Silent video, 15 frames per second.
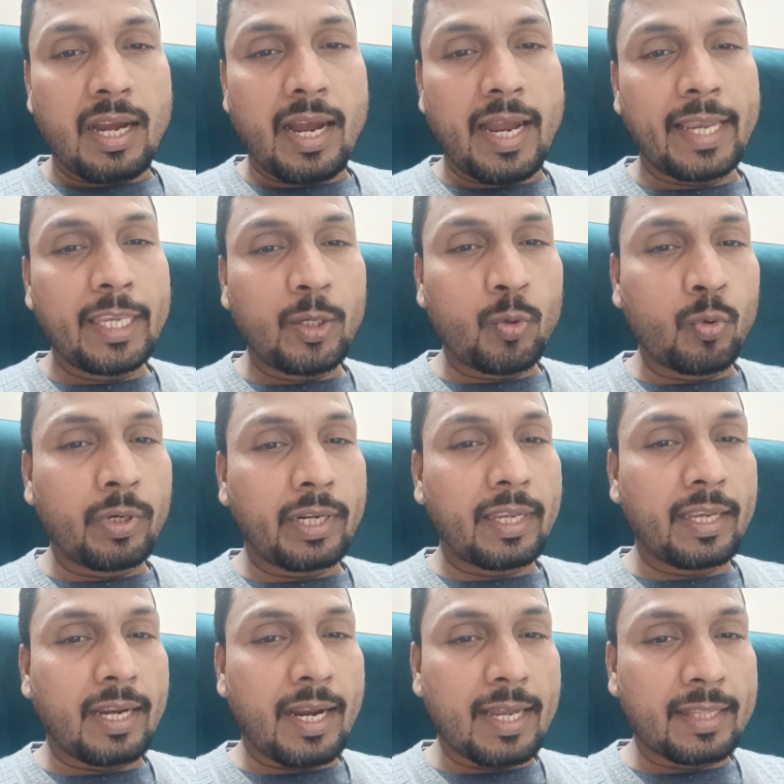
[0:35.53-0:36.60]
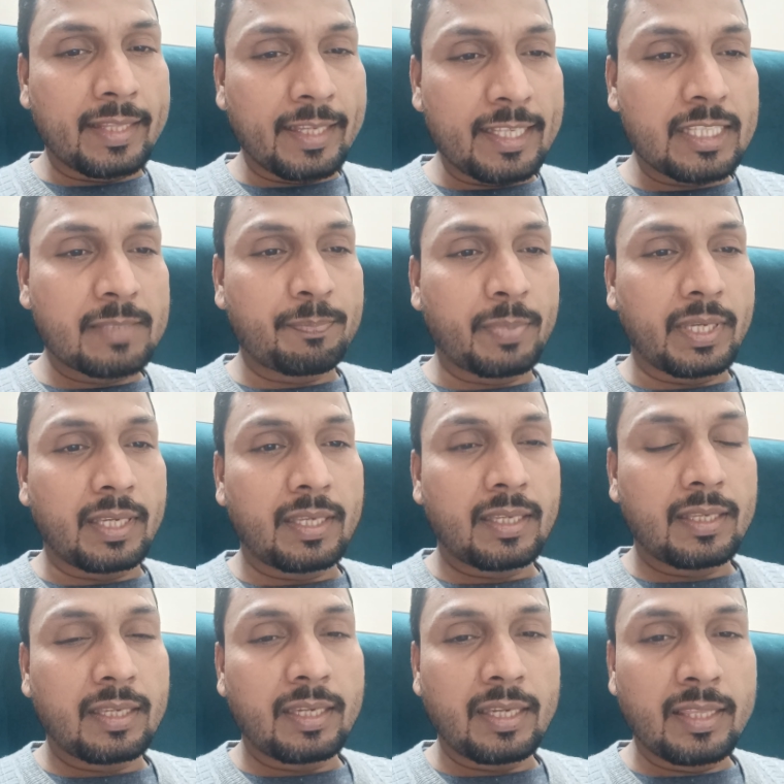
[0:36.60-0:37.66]
हाई कोर्ट के आदेश पे
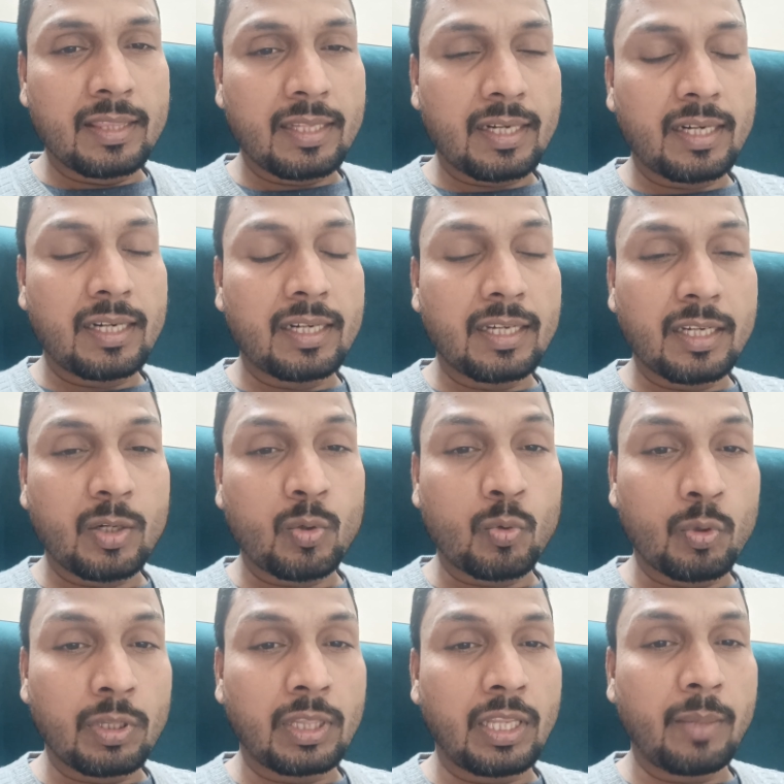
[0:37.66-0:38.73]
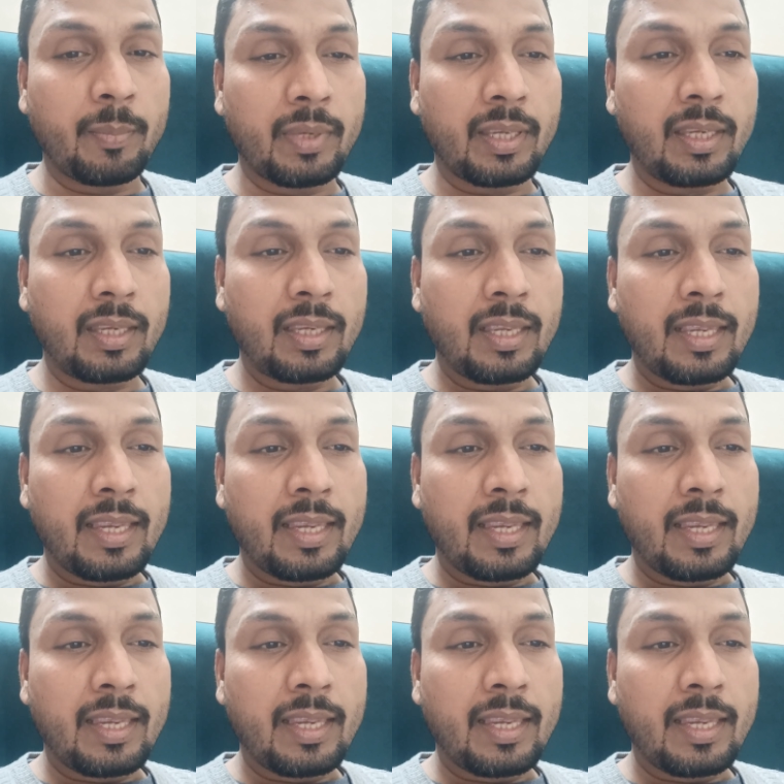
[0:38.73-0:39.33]
इंदिरा नगर कॉलोनी में